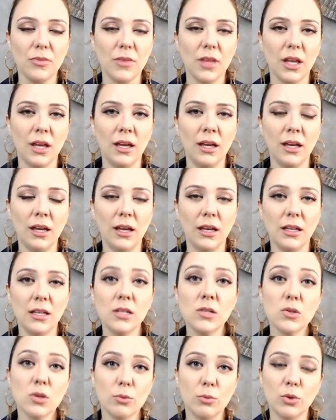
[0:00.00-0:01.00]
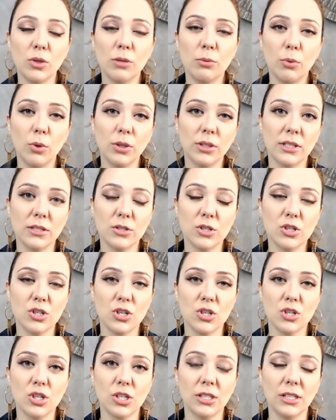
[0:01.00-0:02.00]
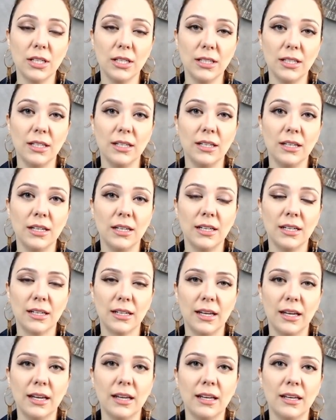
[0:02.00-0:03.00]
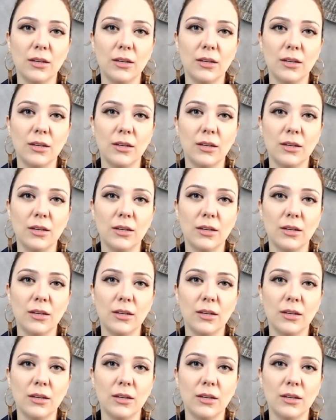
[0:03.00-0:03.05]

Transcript: É, isso é muito importante a gente entender, né?